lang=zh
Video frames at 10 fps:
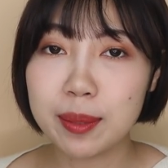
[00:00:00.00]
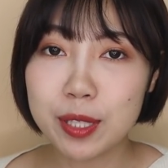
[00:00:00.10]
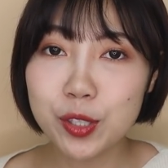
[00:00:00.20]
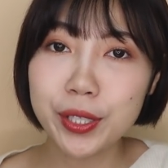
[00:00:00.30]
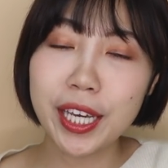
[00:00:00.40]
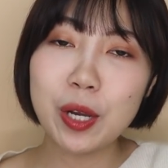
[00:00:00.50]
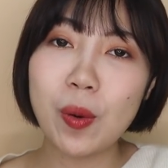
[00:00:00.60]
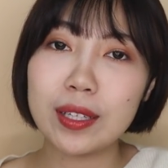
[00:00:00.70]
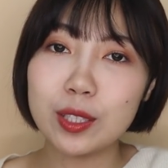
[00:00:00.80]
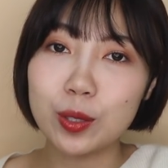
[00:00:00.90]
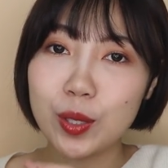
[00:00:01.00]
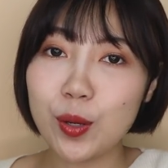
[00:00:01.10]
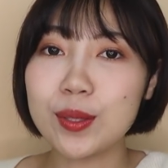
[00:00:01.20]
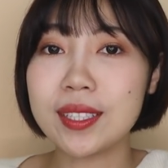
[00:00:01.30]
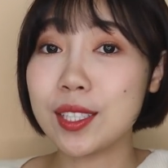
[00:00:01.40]
你们就可以往那种
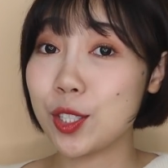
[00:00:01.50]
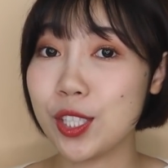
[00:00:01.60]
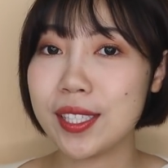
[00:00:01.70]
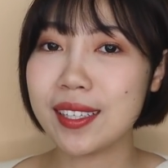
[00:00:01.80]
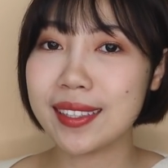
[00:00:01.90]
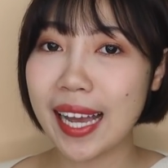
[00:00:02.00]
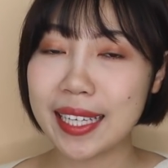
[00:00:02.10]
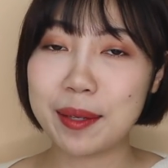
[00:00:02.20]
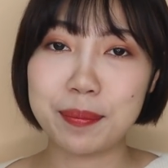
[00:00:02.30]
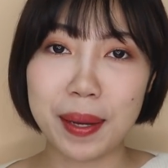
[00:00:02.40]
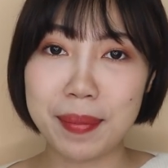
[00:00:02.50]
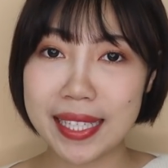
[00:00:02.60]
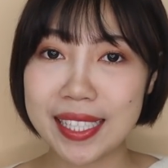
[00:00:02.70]
六色、十二色大眼影盘迈